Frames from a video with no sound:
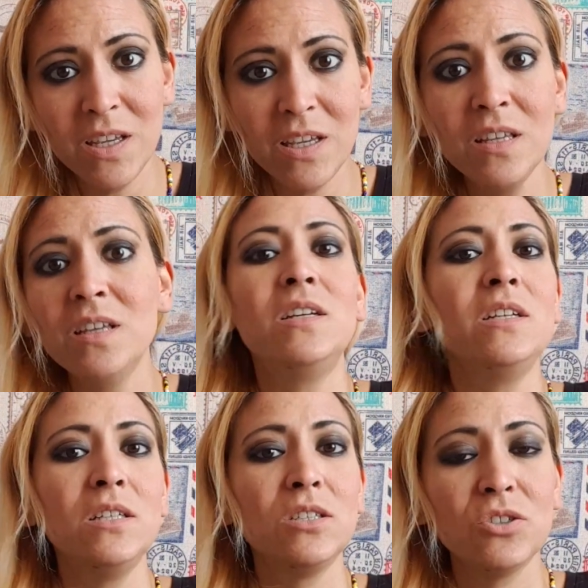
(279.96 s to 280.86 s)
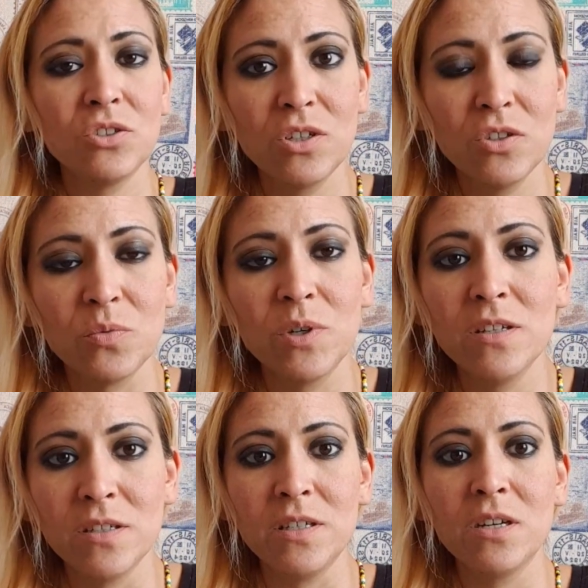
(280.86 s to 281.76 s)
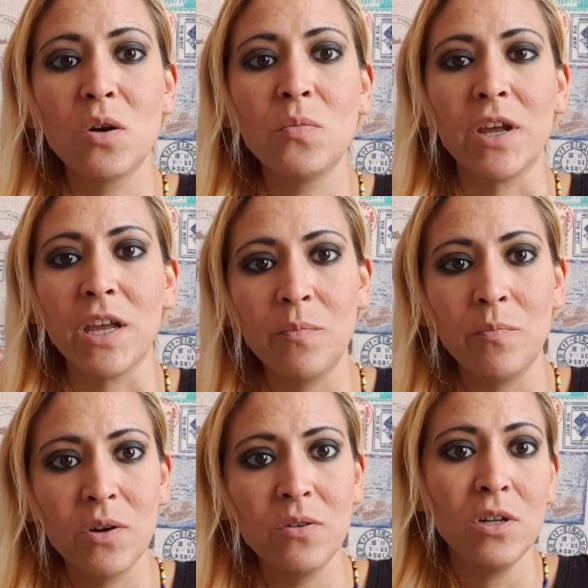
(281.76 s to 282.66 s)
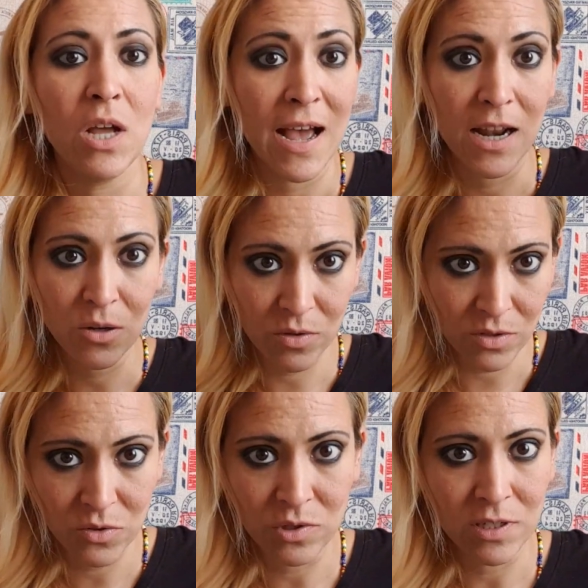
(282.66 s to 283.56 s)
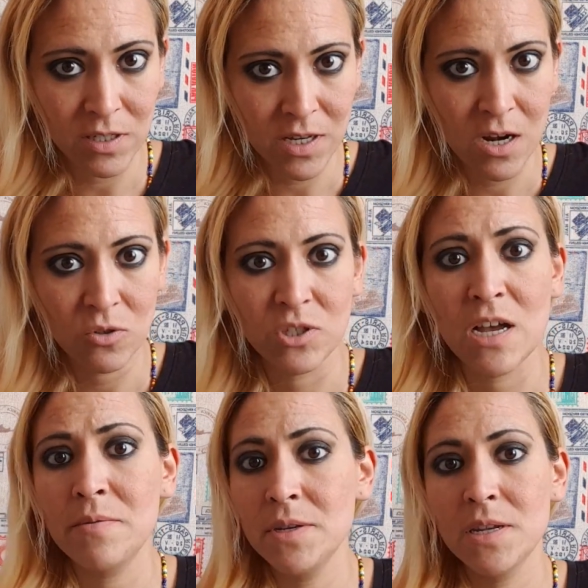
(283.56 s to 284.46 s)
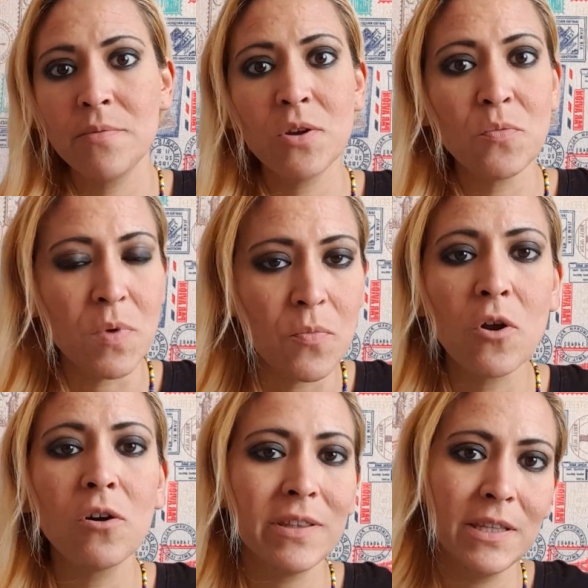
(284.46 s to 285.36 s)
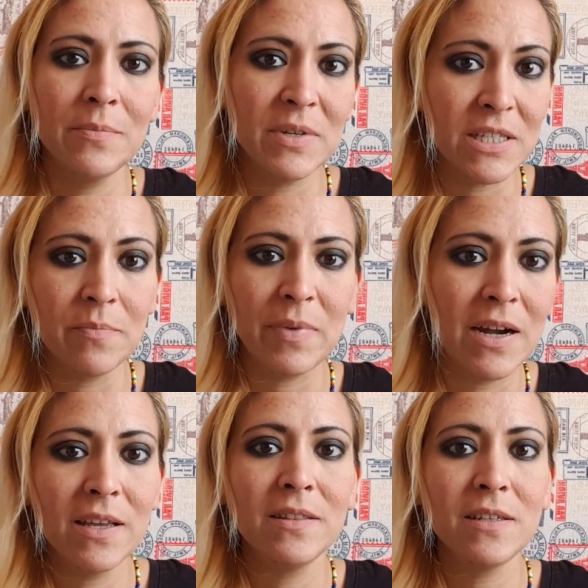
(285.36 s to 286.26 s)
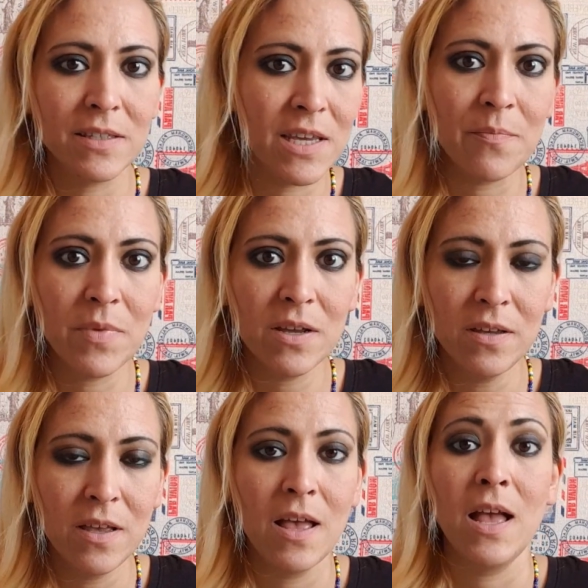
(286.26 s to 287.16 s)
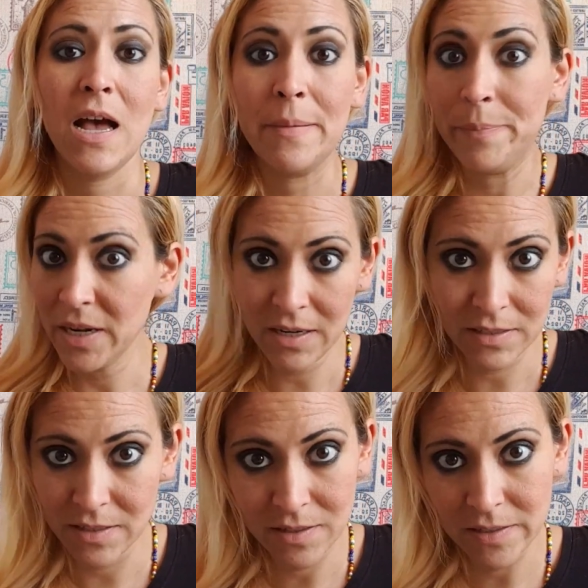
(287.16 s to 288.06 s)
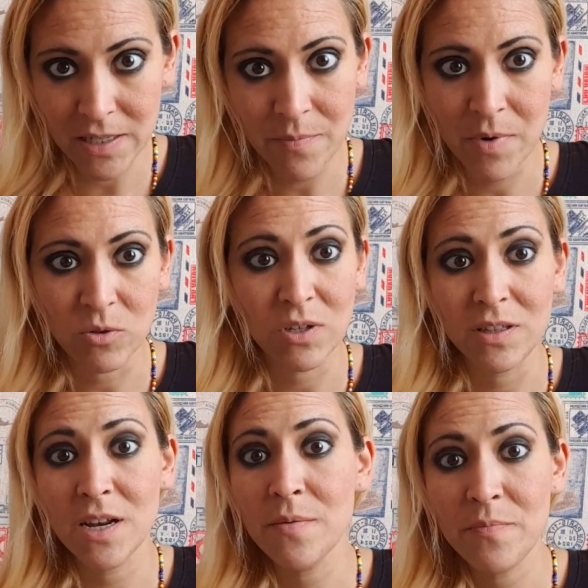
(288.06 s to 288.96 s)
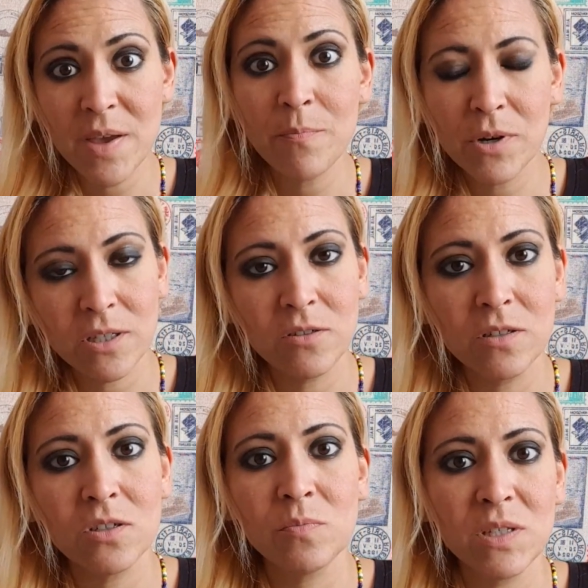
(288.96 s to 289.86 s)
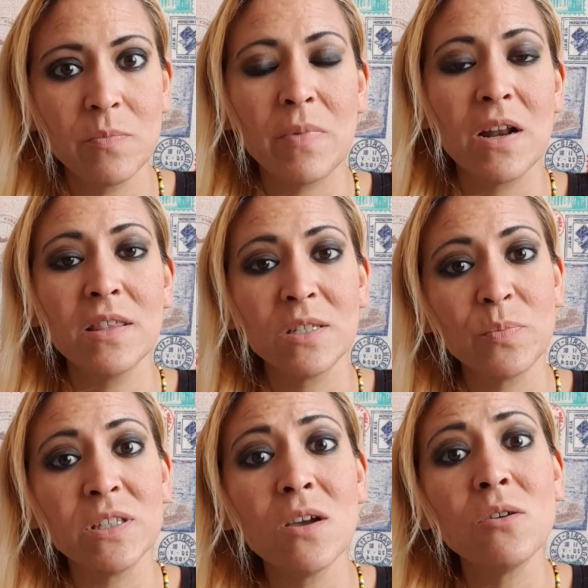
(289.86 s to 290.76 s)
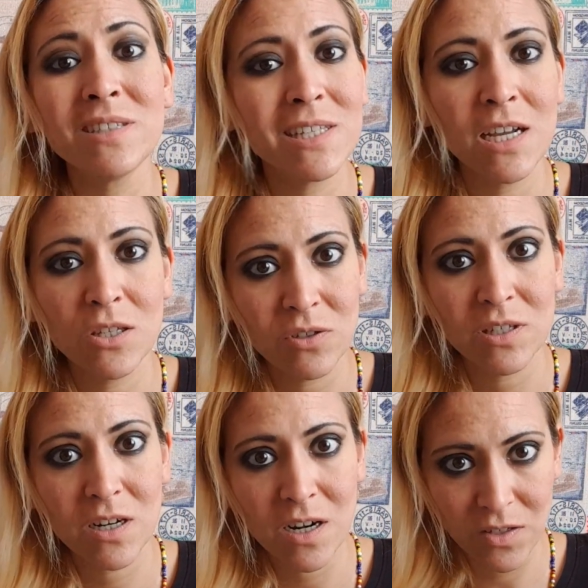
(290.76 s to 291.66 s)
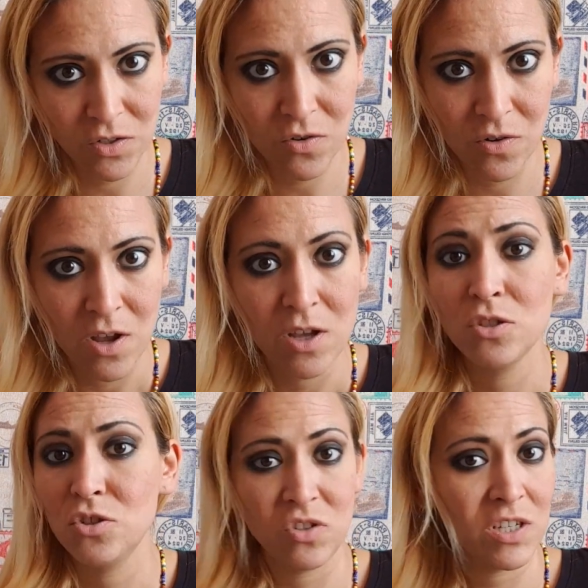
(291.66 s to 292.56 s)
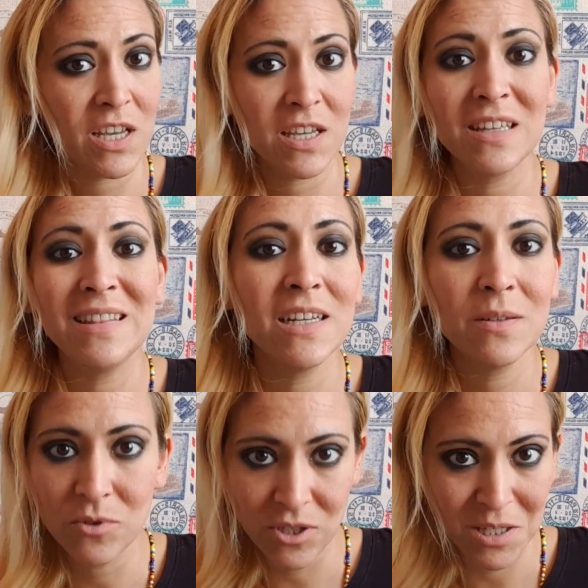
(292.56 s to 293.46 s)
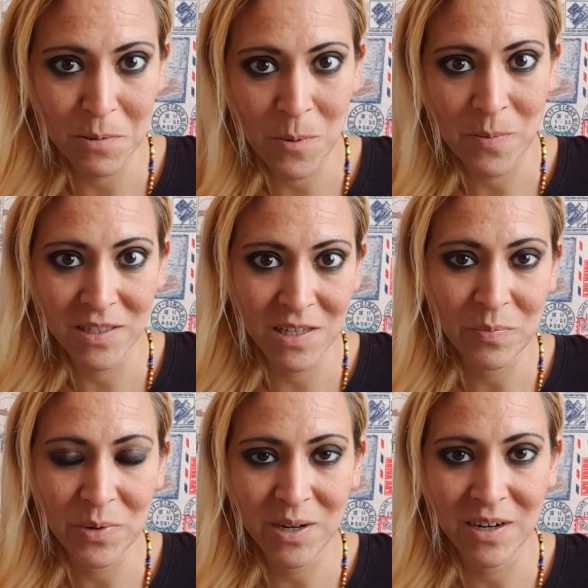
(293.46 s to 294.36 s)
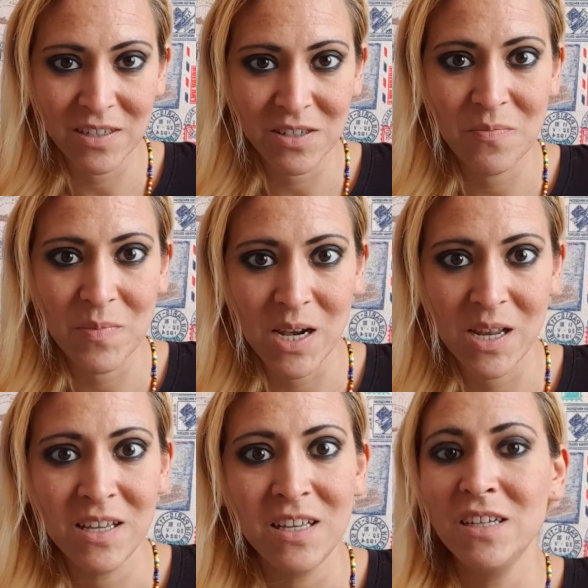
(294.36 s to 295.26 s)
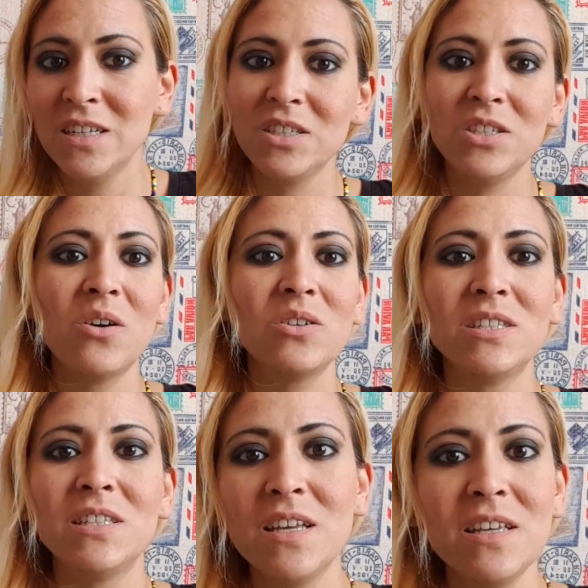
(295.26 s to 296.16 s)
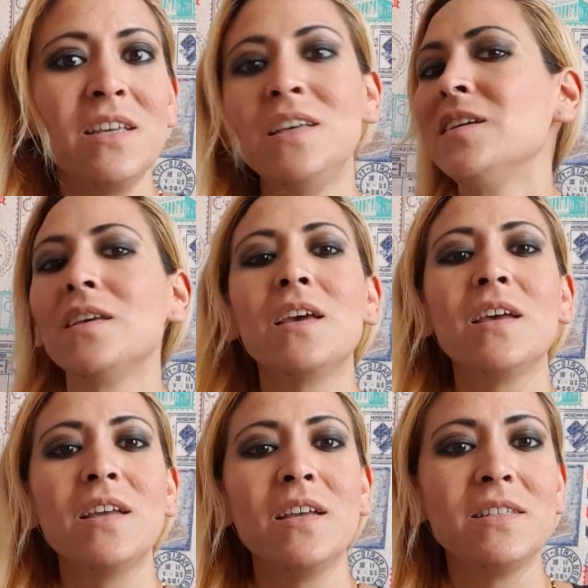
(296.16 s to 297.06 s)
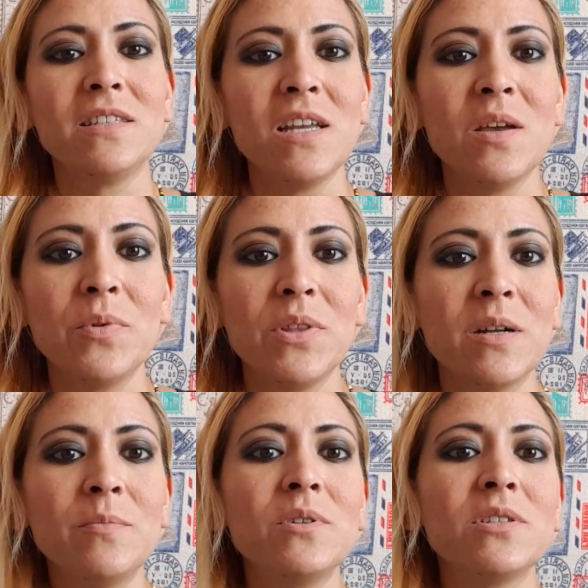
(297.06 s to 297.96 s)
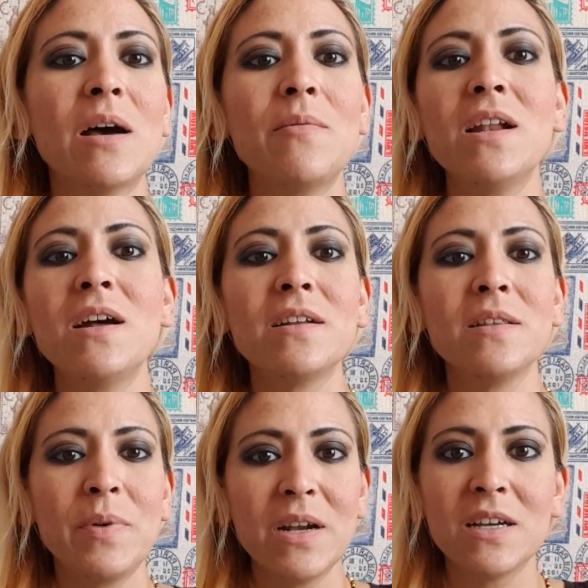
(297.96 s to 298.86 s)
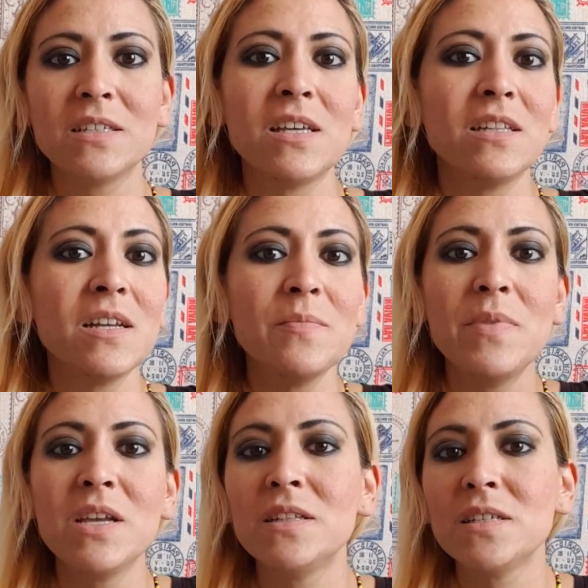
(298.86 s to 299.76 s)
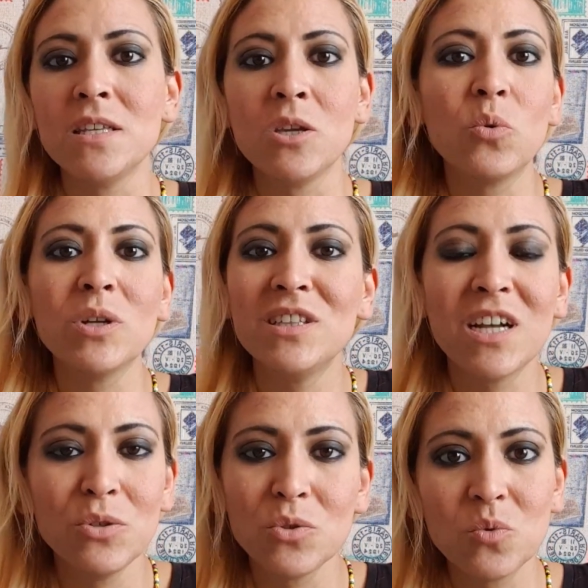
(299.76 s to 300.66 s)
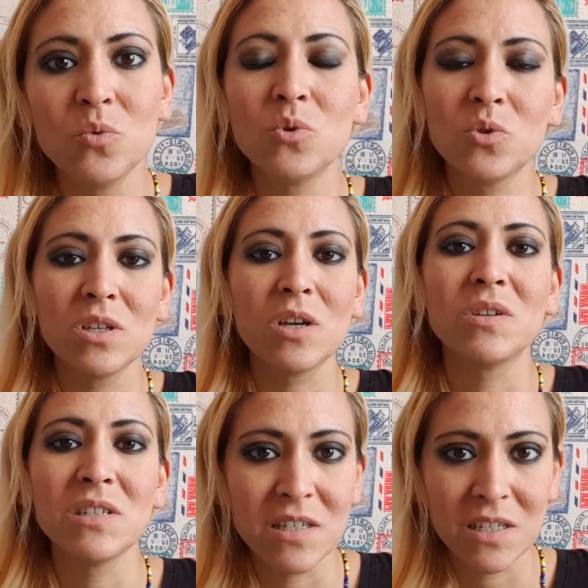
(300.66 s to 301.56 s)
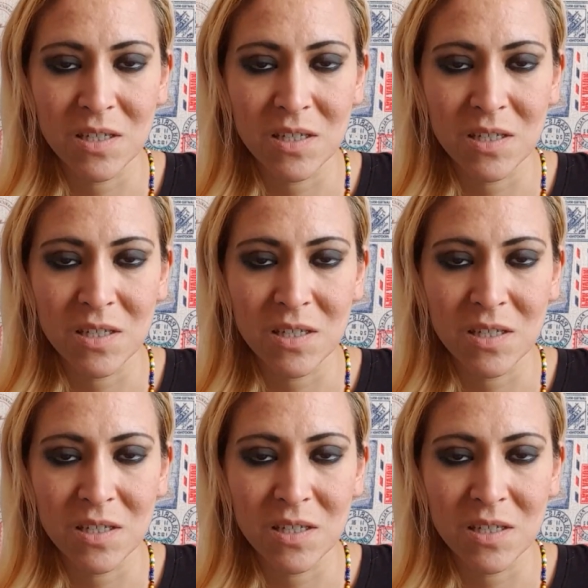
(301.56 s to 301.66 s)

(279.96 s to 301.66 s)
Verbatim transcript: y yo se los voy a decir como ejemplo, algunos de ustedes ya lo saben, ya vieron mi blog de Me separé en diciembre, apenas en diciembre, o sea, tiene bien poquito que yo me separé después de 11 años de relación. Yo sé que hay quien tiene muchísimo más tiempo de relación, ¿vale? Yo sé que este, pudiéramos hablar de parejas que ya tienen 20, 50 años juntos y que aún así se